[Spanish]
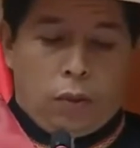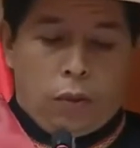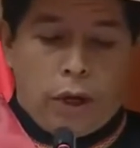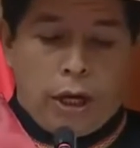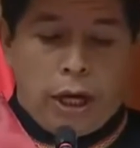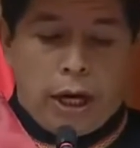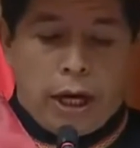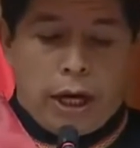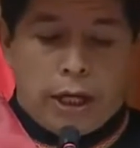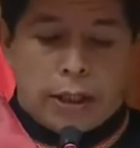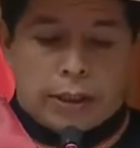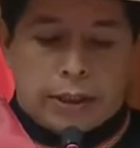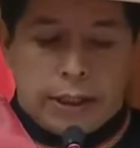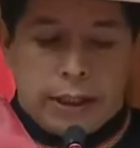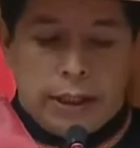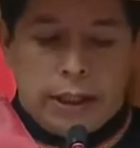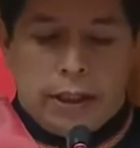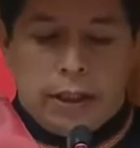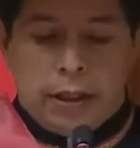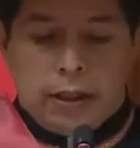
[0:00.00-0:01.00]
Fue
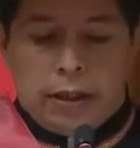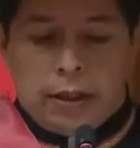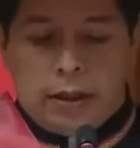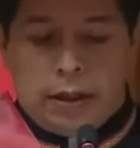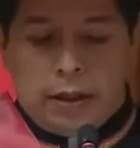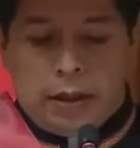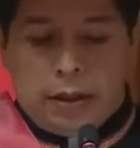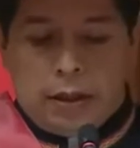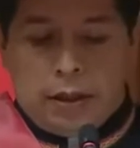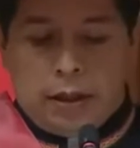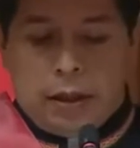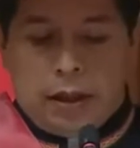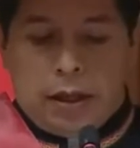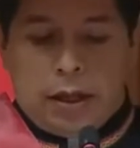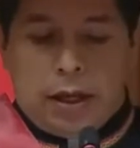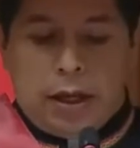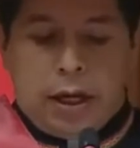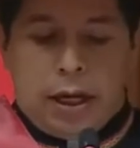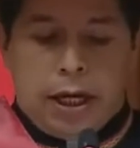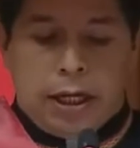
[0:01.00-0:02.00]
así
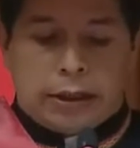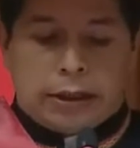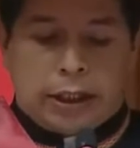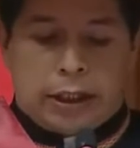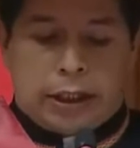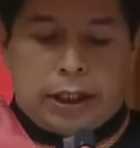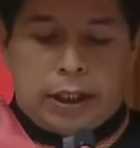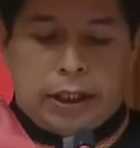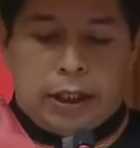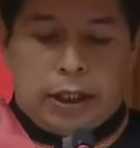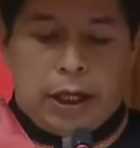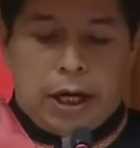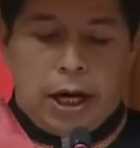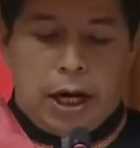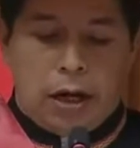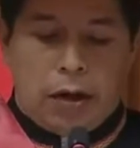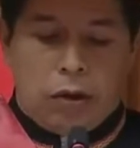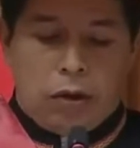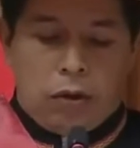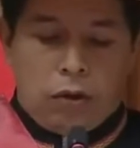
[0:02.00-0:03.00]
hasta que
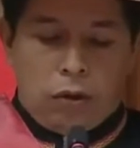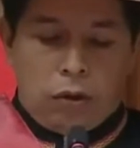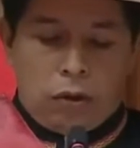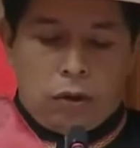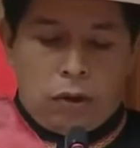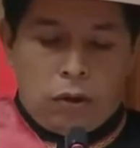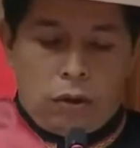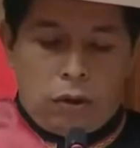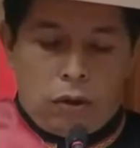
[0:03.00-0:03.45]
llegaron